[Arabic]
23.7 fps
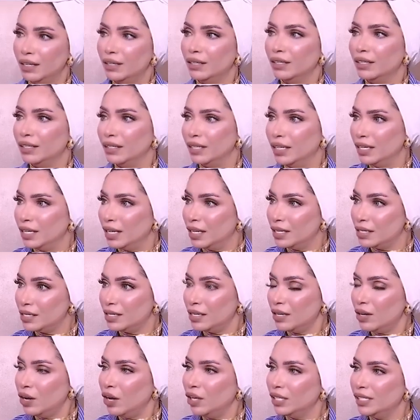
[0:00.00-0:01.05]
آه، آه،
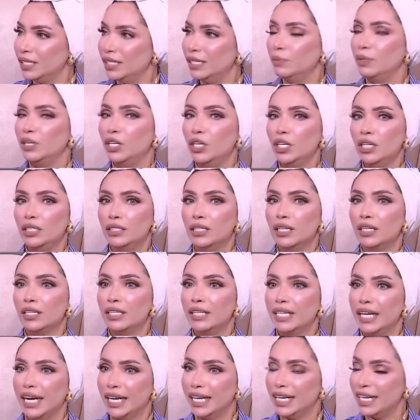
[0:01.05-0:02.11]
الثقه دي بنقدر
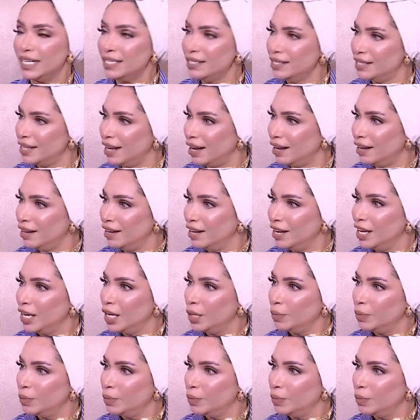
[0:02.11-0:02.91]
نعكسها